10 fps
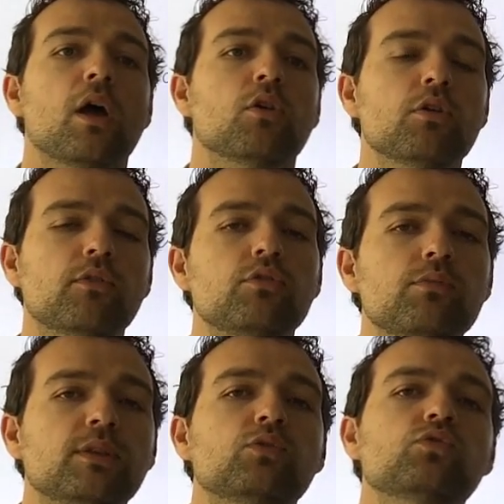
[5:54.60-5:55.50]
le
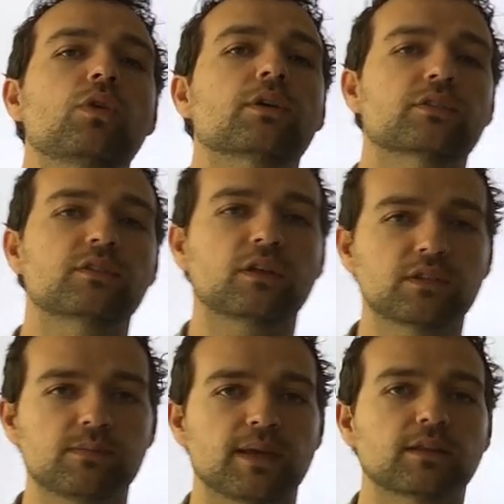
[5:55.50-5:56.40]
volume est toujours en
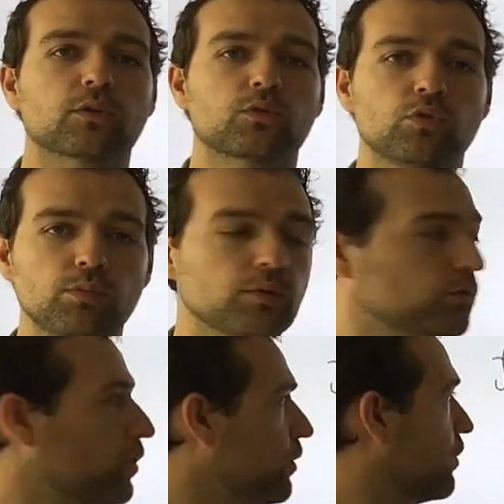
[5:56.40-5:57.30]
centimètres cubes,
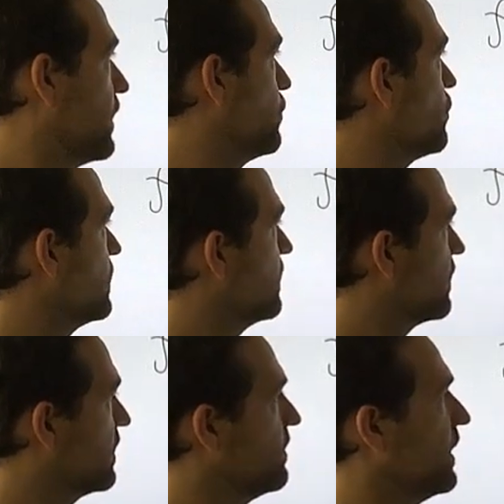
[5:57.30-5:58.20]
donc on a toujours des
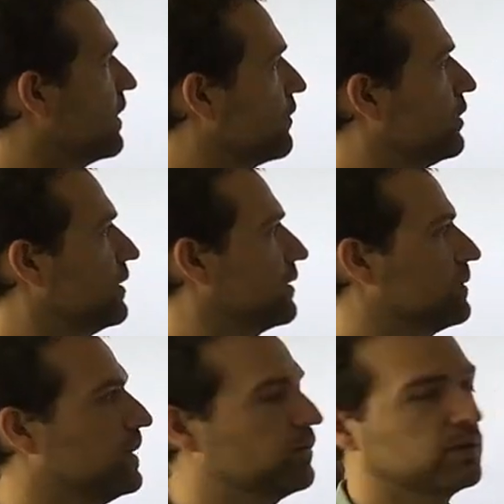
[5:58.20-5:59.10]
centimètres fois des
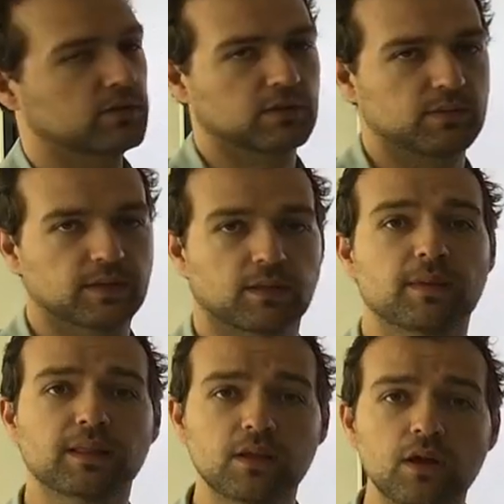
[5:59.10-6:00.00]
centimètres fois des centimètres.
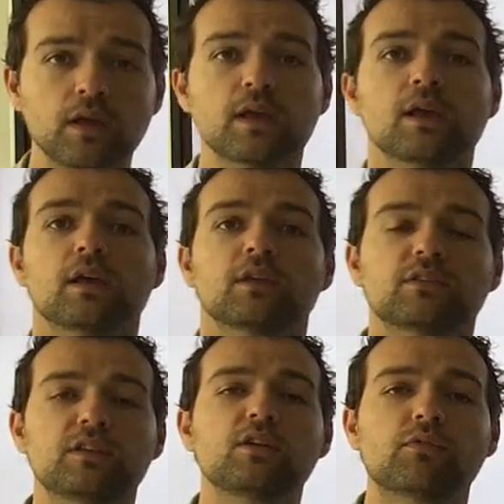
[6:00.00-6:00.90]
Maintenant,
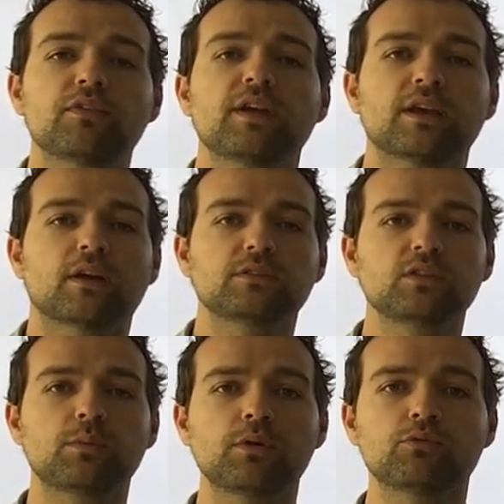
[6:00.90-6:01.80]
si on fait un
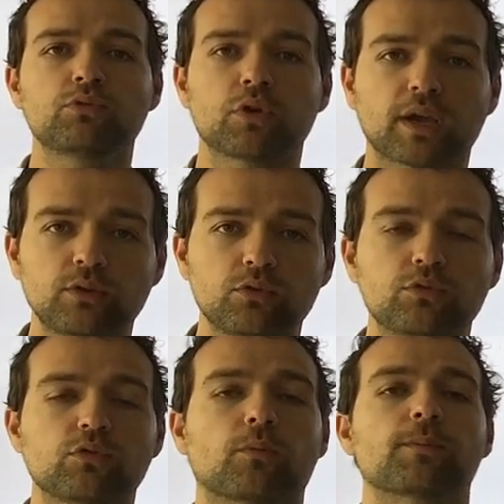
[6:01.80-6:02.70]
agrandissement ou une réduction,